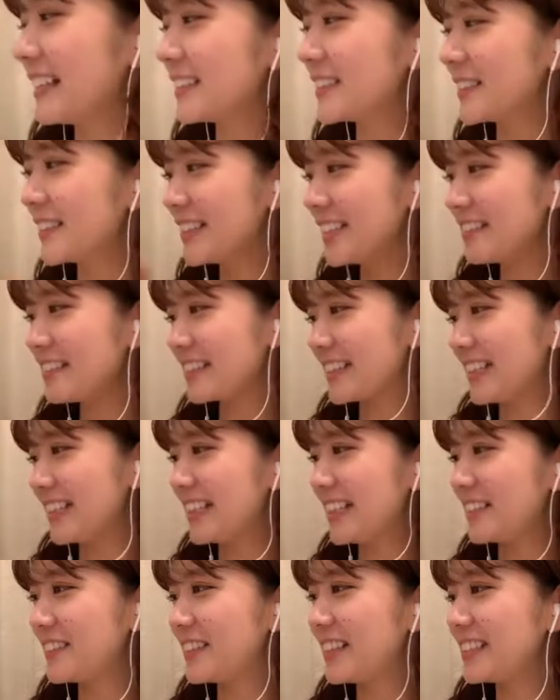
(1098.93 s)
それでは聞いて
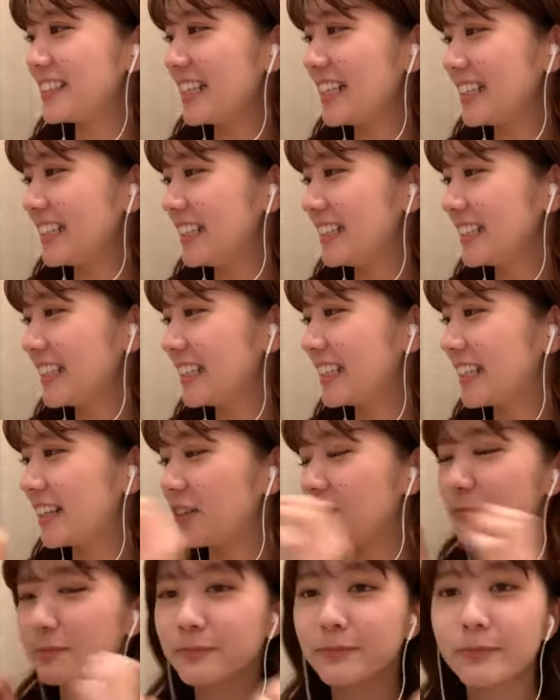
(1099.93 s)
くださいなんだろ
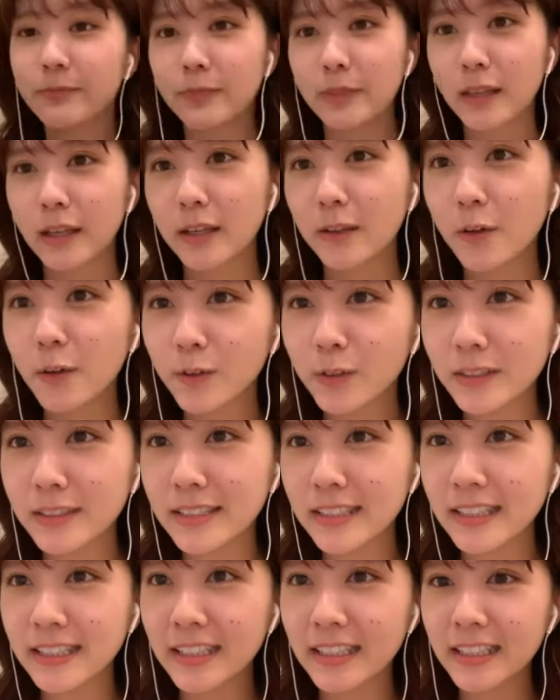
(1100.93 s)
うお聞き
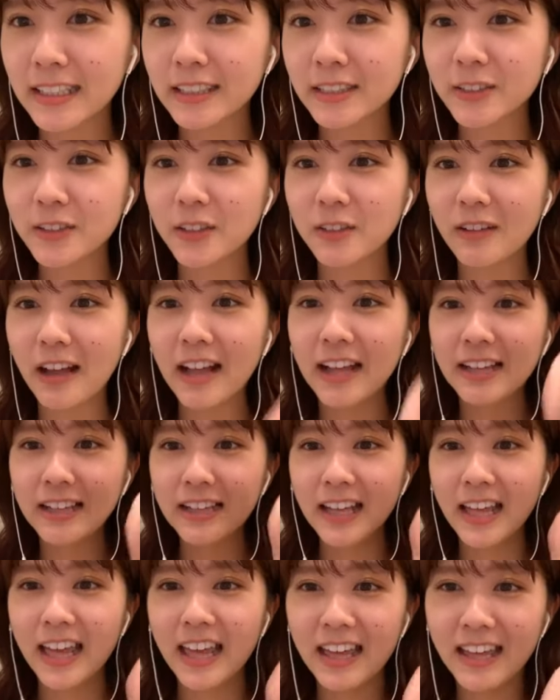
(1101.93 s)
いただくのは
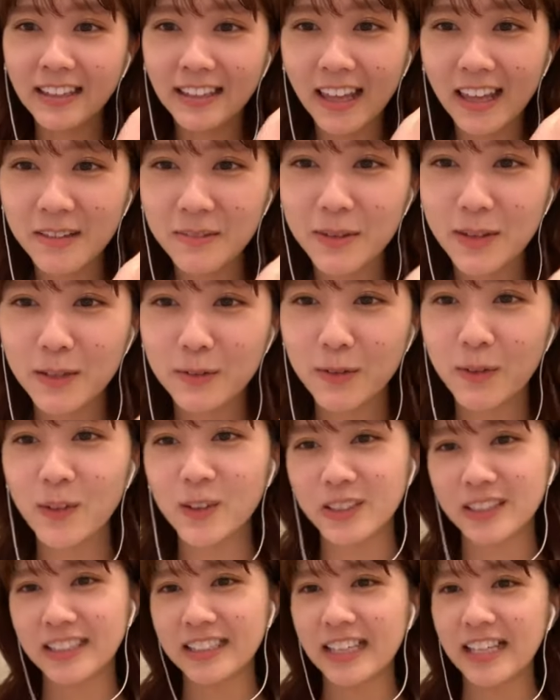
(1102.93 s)

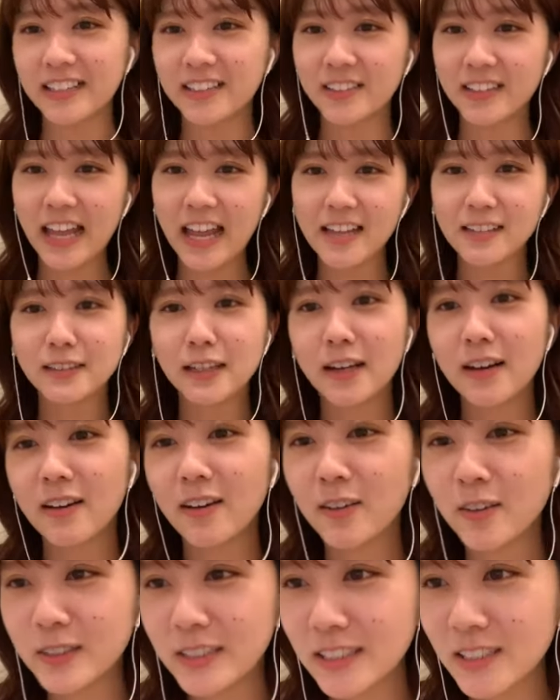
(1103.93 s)
AKB48 で
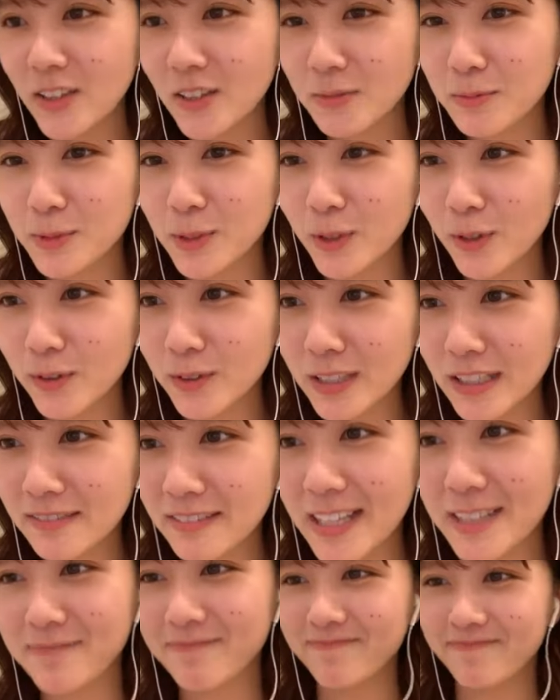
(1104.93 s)
星の向こう
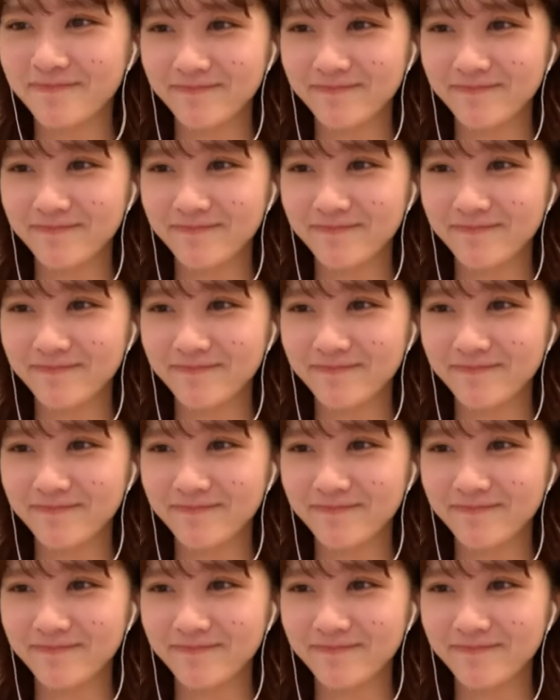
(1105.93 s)
側